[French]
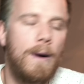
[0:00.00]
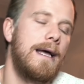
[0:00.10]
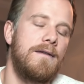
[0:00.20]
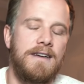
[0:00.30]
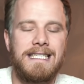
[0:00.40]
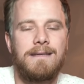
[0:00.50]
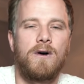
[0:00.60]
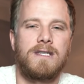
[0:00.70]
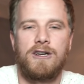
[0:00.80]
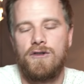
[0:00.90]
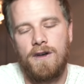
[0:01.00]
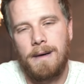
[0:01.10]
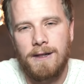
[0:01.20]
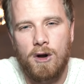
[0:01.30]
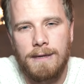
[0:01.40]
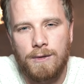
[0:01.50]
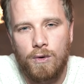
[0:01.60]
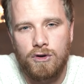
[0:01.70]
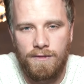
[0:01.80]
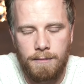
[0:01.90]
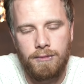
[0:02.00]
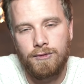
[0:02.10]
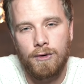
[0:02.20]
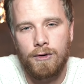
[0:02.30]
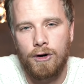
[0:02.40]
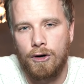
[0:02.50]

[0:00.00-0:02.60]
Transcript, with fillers: Ouais, effectivement, ça, je le fais pas dans le métro, je le fais plutôt.